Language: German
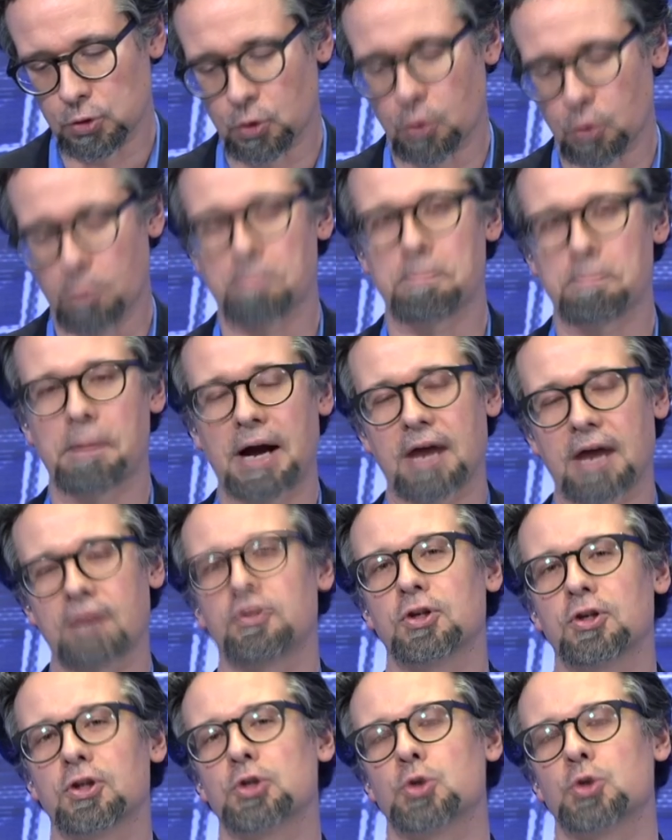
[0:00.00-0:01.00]
packen wir die
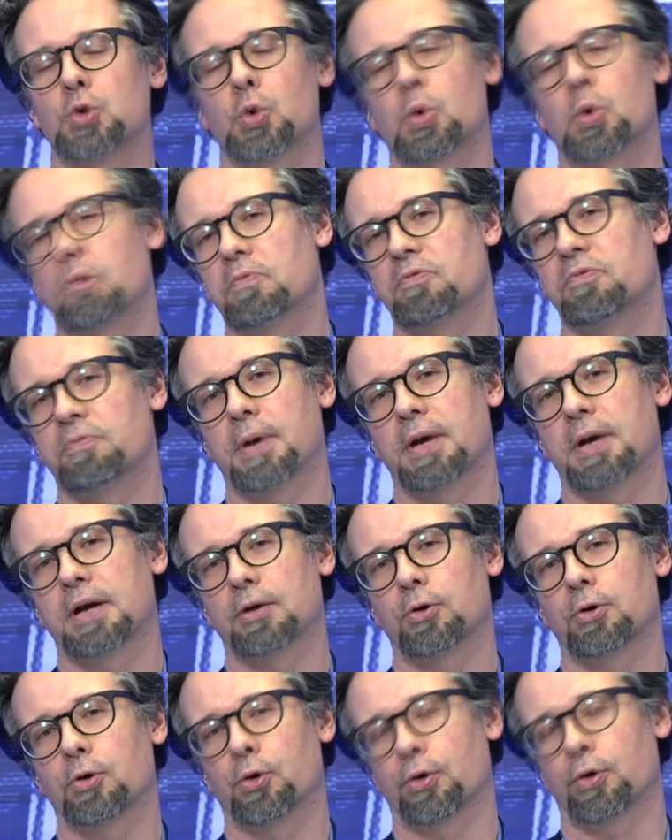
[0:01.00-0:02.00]
Zukunft bei den Hörnern.
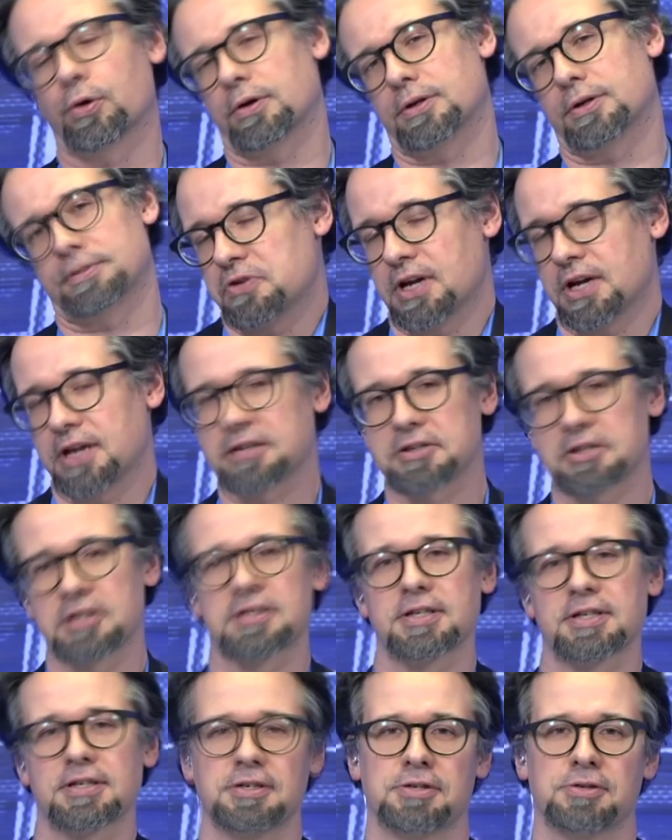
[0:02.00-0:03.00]
Also vielleicht
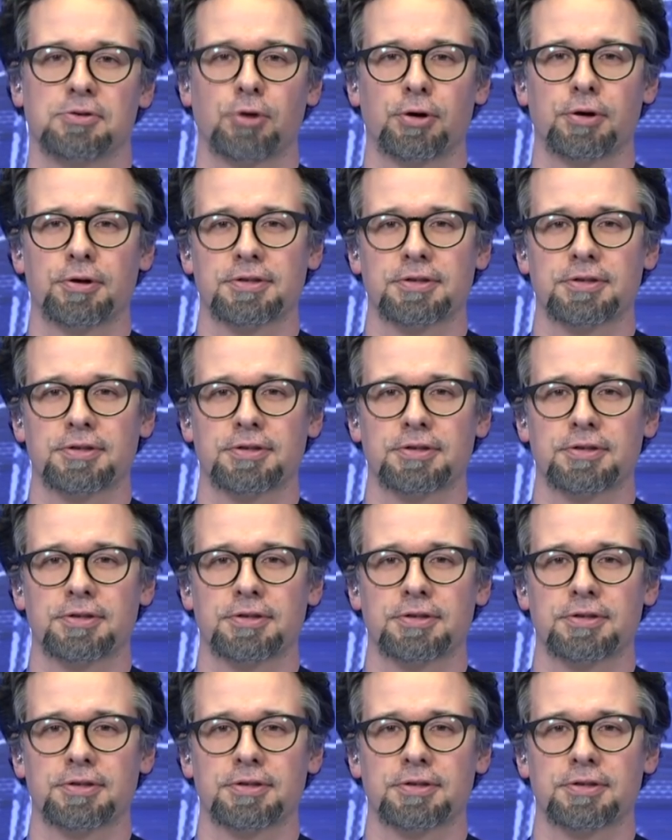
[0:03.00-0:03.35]
tatsächlich ein neuer